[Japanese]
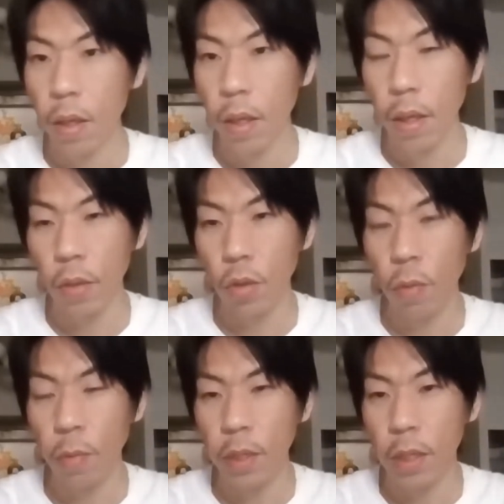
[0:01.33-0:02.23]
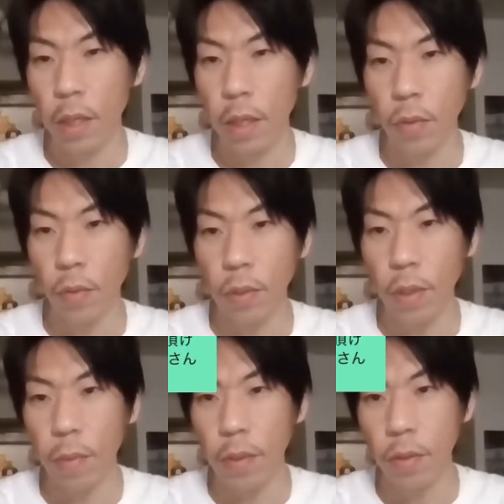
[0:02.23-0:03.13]
えともみさんありがとうござ
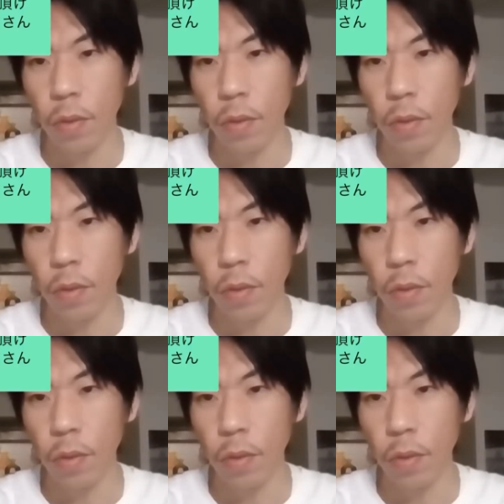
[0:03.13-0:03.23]
います。